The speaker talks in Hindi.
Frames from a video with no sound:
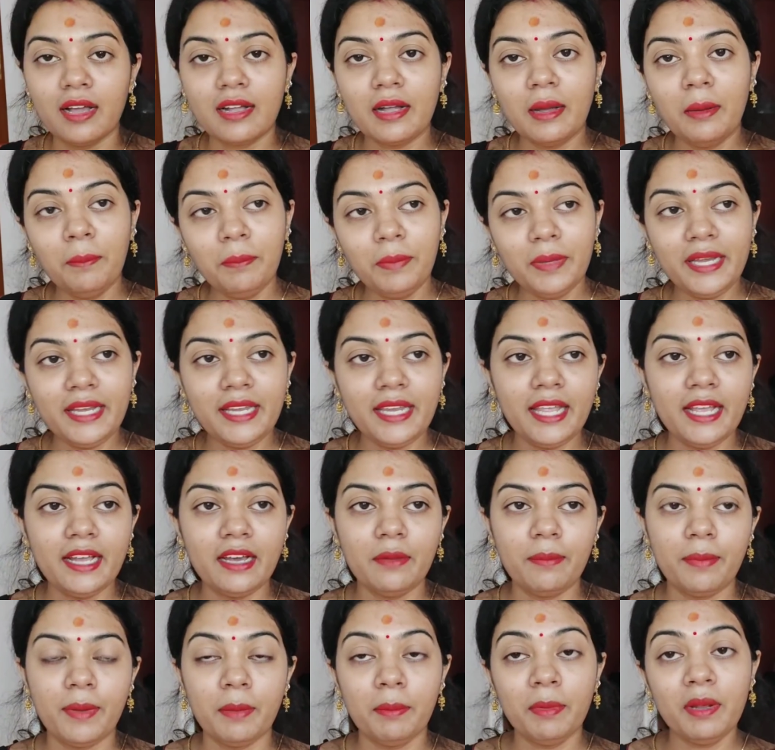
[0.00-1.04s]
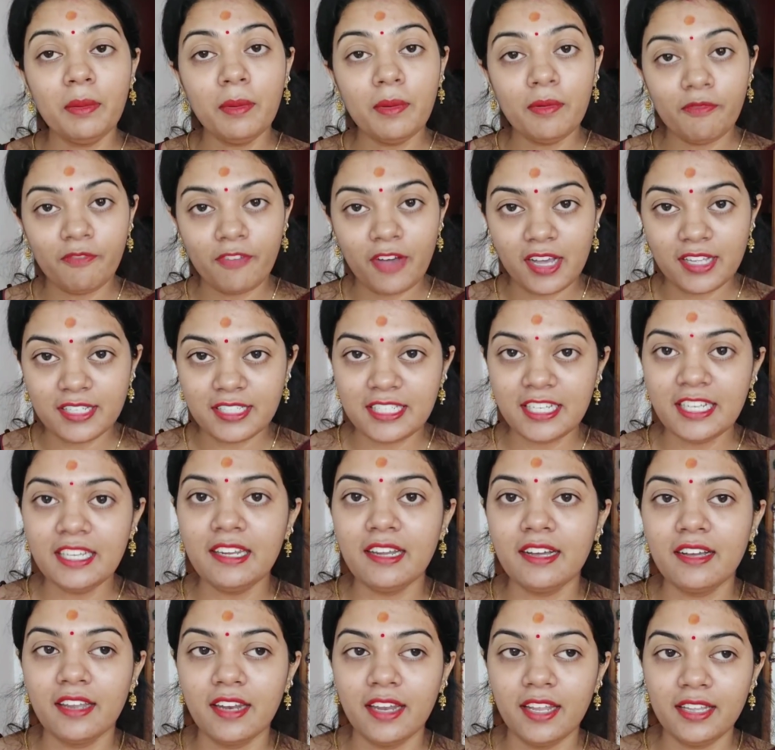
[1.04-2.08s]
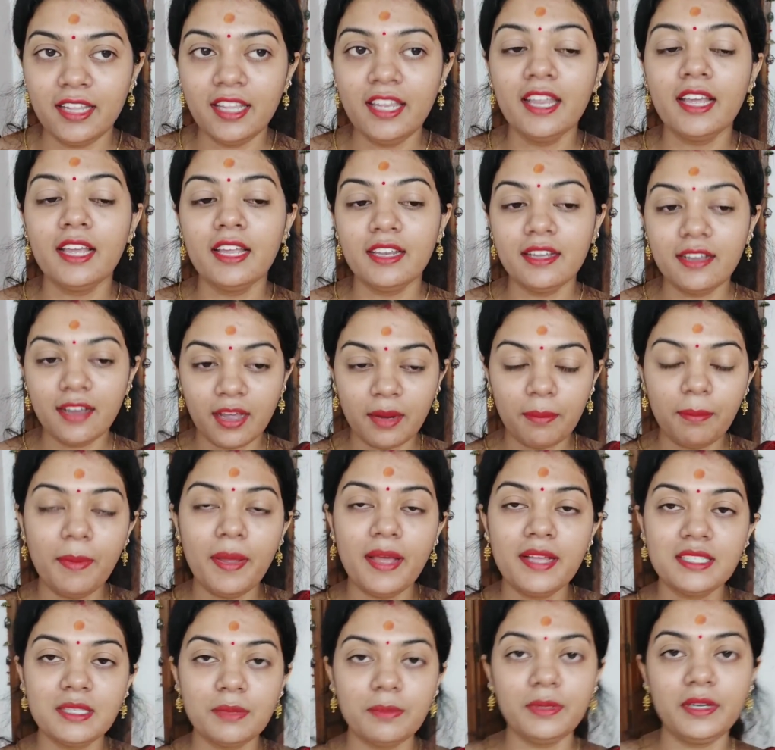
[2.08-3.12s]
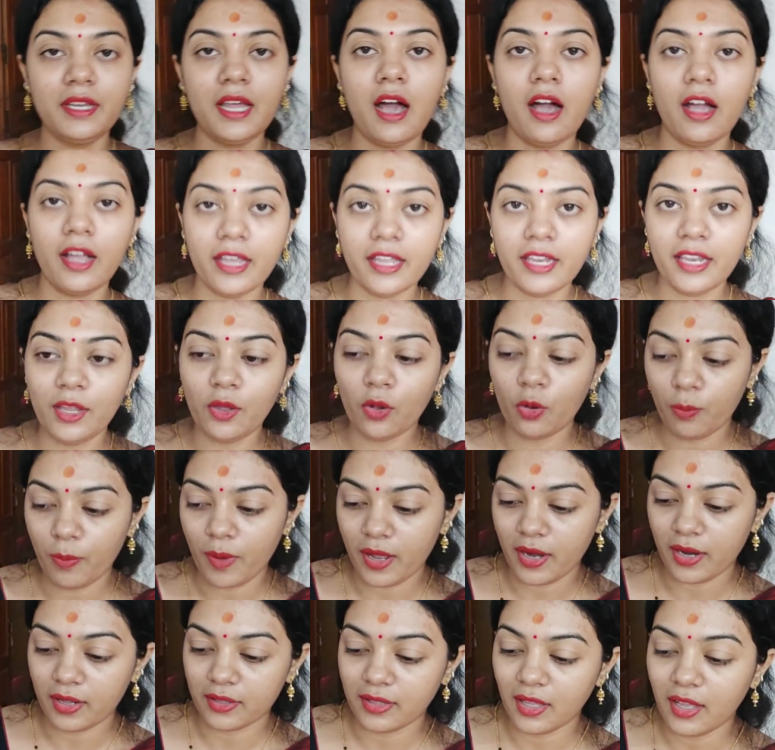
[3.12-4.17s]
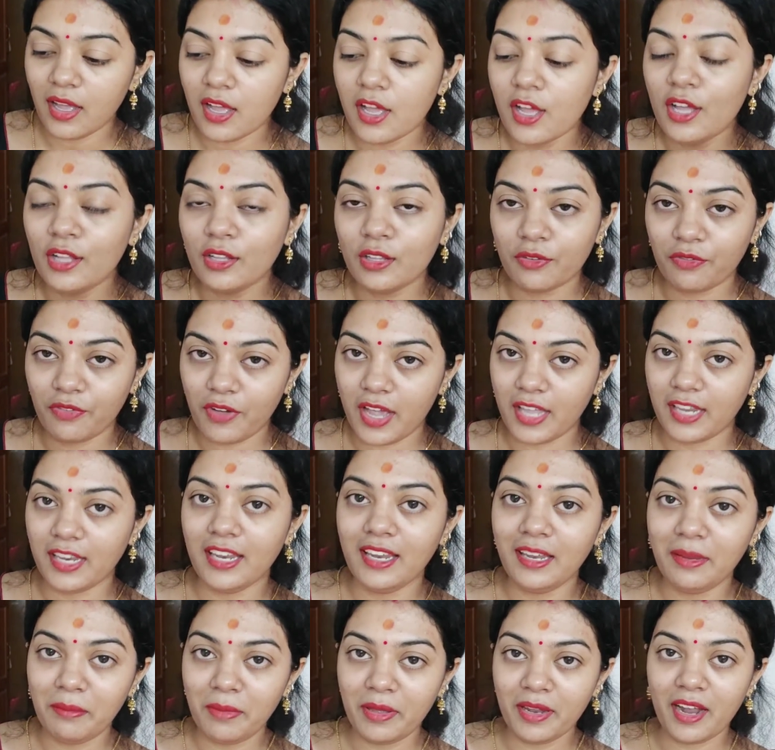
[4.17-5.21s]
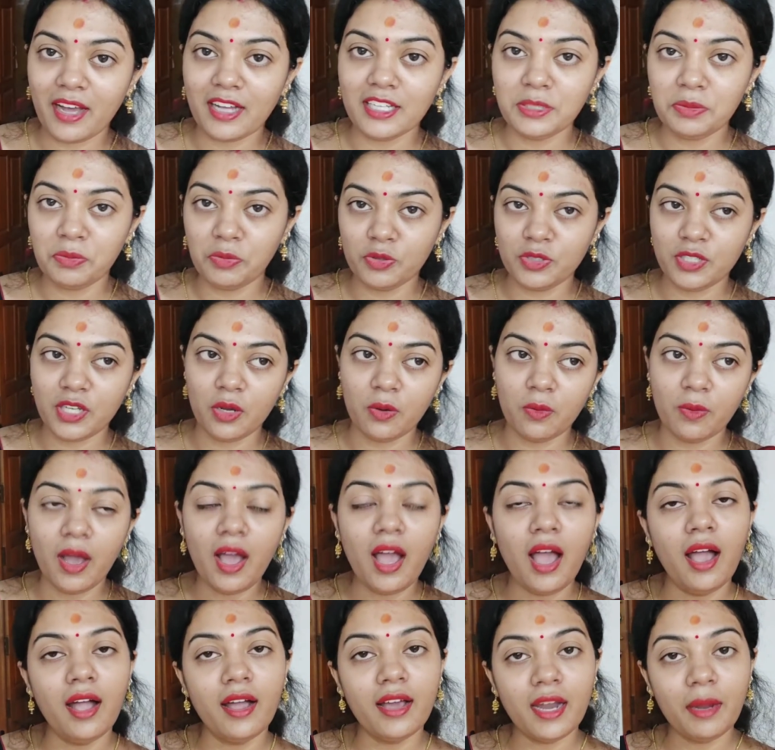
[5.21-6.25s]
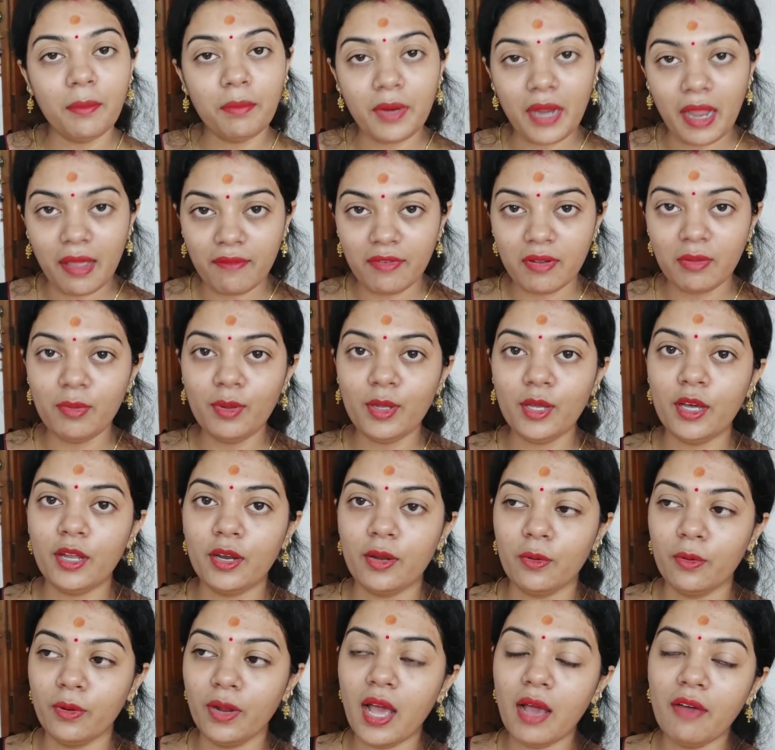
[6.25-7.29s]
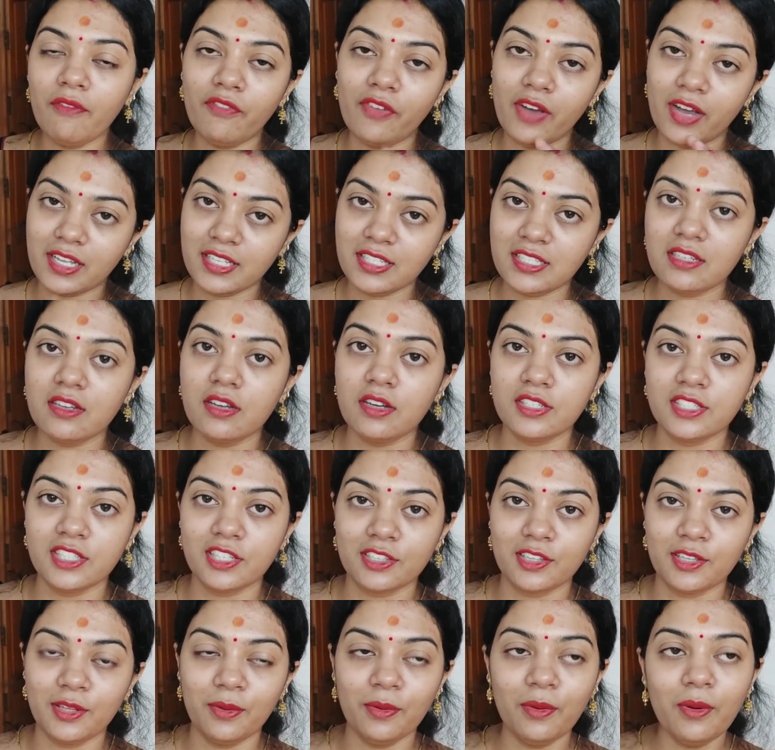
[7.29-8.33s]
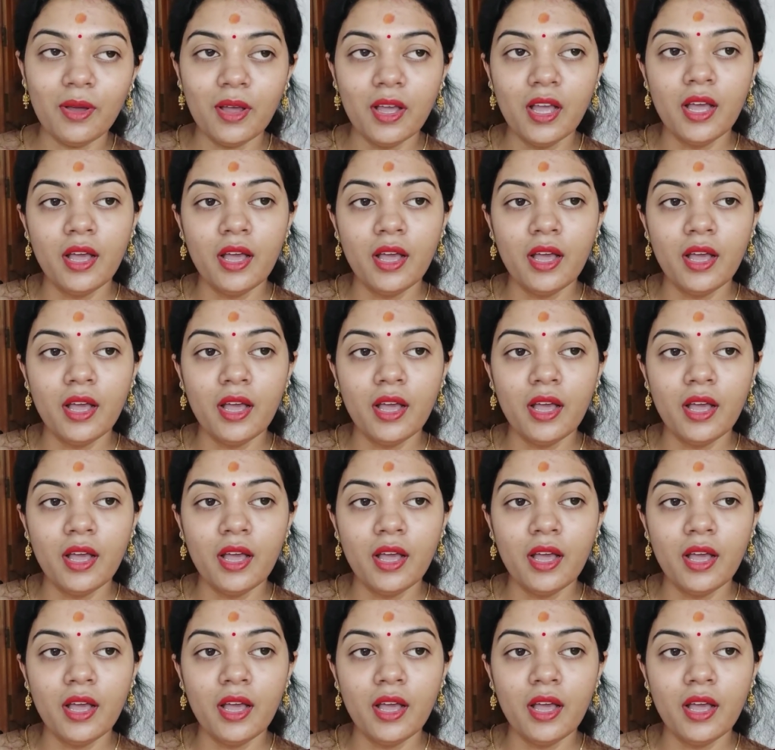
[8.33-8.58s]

कंप्लीट नहीं कर पा मतलब मैं फास्टिंग रख रही थी लेकिन घर पे ऐसे बिठा के नहीं हो पा रहा था तो फाइनली मेरा आज पूजा हुआ अगर आप ट्रैवल भी कर रहे हो ना आप फास्ट कर सकते हो